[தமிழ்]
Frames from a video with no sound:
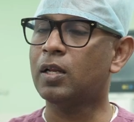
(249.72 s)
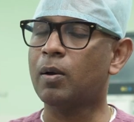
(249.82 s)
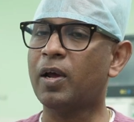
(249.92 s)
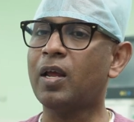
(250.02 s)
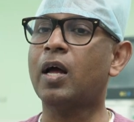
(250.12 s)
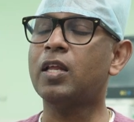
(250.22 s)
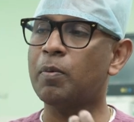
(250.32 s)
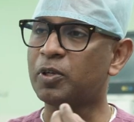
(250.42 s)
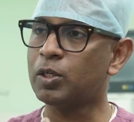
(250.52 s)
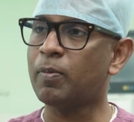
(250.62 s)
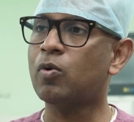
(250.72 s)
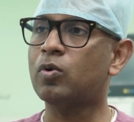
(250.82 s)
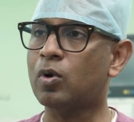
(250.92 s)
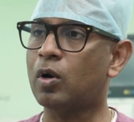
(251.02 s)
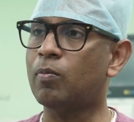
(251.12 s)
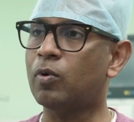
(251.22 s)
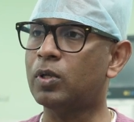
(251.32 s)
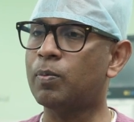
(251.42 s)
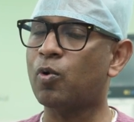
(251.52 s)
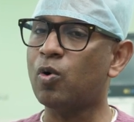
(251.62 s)
இந்த மாதிரி அதிகபட்சமாக உட்கொள்ளும்
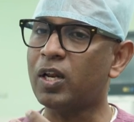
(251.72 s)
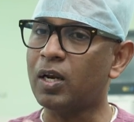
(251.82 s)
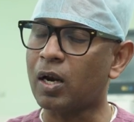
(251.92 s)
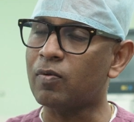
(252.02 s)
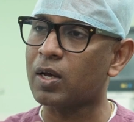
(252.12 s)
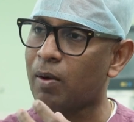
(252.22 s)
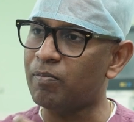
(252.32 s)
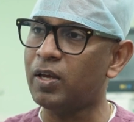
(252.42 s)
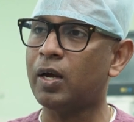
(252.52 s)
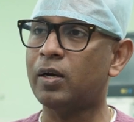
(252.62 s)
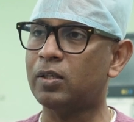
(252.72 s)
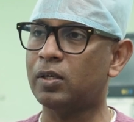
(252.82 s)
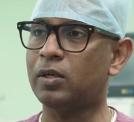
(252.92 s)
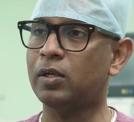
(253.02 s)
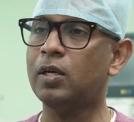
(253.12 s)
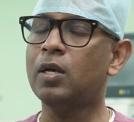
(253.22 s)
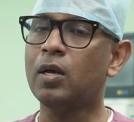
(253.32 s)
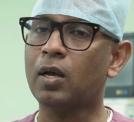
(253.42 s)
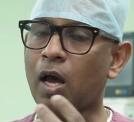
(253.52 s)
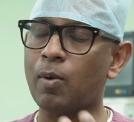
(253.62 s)
போது ப்ரோட்டீன் அளவு கம்மியாக எடுத்துக்கிட்டு
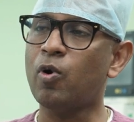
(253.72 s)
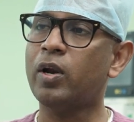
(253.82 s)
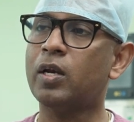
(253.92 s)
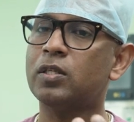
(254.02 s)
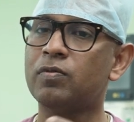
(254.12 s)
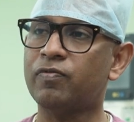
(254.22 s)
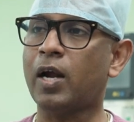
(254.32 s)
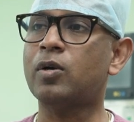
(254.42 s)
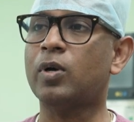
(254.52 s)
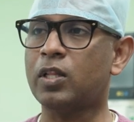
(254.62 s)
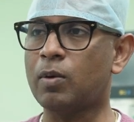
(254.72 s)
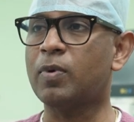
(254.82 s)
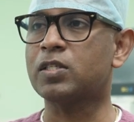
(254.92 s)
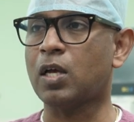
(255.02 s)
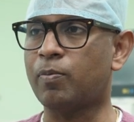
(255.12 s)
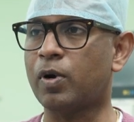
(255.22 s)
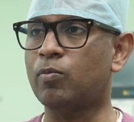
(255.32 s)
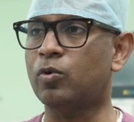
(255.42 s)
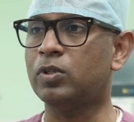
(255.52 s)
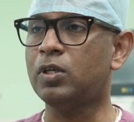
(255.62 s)
கார்போஹைட்ரேட்ஸும் ஃபேட்டும் அதிகமாக
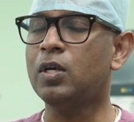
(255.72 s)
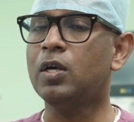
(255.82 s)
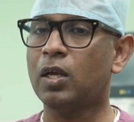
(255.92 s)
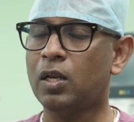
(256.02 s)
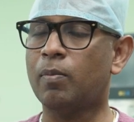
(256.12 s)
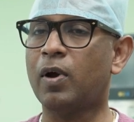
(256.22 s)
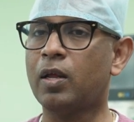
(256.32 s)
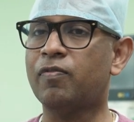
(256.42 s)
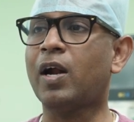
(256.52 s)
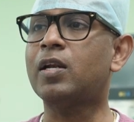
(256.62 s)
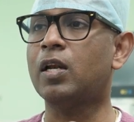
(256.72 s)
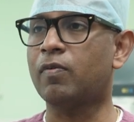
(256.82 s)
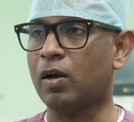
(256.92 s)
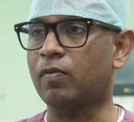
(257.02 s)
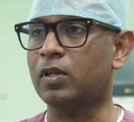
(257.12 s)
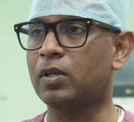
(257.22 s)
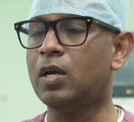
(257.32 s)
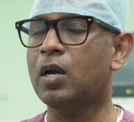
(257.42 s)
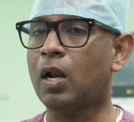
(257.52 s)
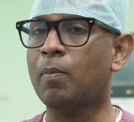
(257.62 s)
சாப்பிடும்போது இந்த மாதிரி ஃபேட்டி லிவராக வருது
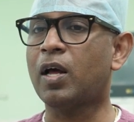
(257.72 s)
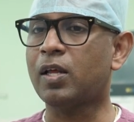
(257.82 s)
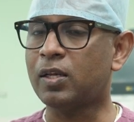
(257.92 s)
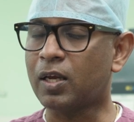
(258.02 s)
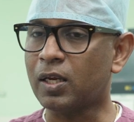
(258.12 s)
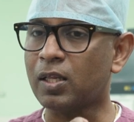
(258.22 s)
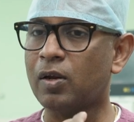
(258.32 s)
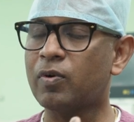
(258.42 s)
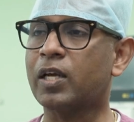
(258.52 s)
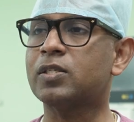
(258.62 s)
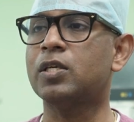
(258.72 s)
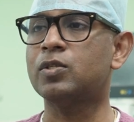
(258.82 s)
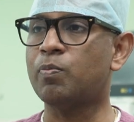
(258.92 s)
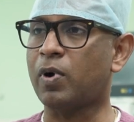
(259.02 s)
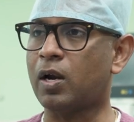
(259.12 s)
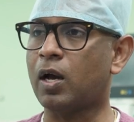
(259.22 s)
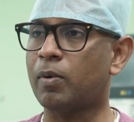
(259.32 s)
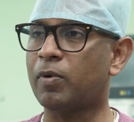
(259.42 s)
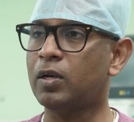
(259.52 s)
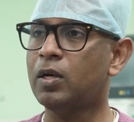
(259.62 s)
நம்ம அதை அதுக்கேற்ற அளவுக்கு எக்ஸசைஸும்
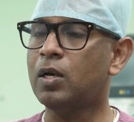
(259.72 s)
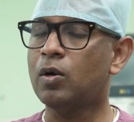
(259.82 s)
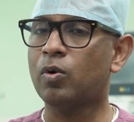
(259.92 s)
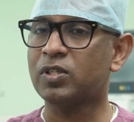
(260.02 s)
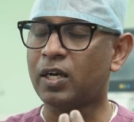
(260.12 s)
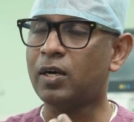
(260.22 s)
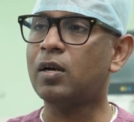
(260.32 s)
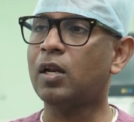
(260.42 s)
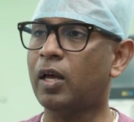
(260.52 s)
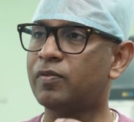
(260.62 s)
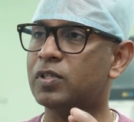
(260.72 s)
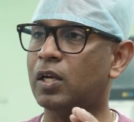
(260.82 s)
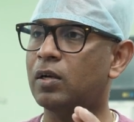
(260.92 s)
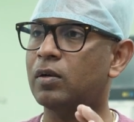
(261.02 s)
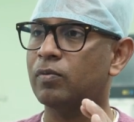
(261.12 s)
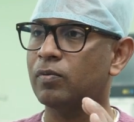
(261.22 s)
பண்ணாமல் ஒரு செடென்ட்ரி லைஃப் ஸ்டைல்